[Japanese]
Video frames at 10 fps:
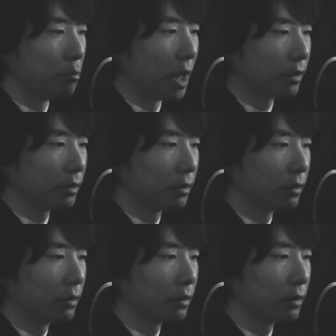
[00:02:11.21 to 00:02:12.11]
バッ
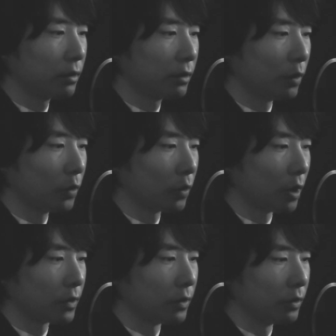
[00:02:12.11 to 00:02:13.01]
と音
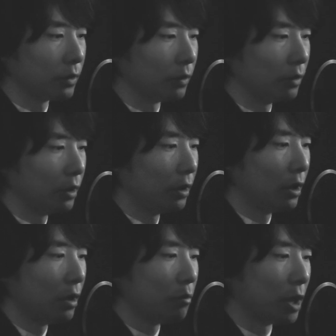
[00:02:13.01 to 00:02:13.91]
がすると、
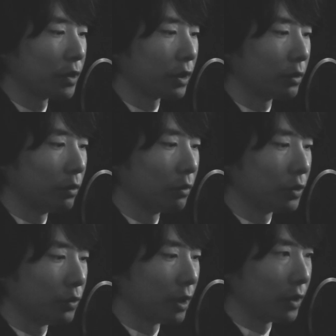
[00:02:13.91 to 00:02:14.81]
晩酌を
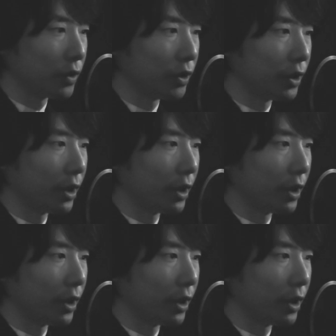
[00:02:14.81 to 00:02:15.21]
中断し